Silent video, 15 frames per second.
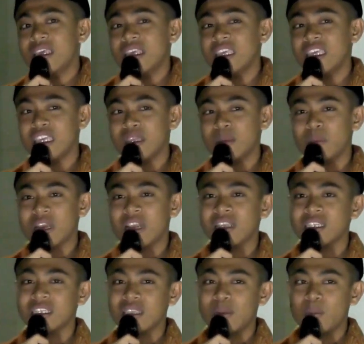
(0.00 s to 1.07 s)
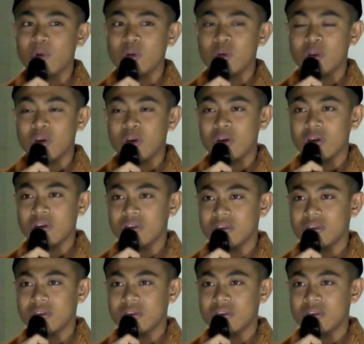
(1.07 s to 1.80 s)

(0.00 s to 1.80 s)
ingin berhenti mondok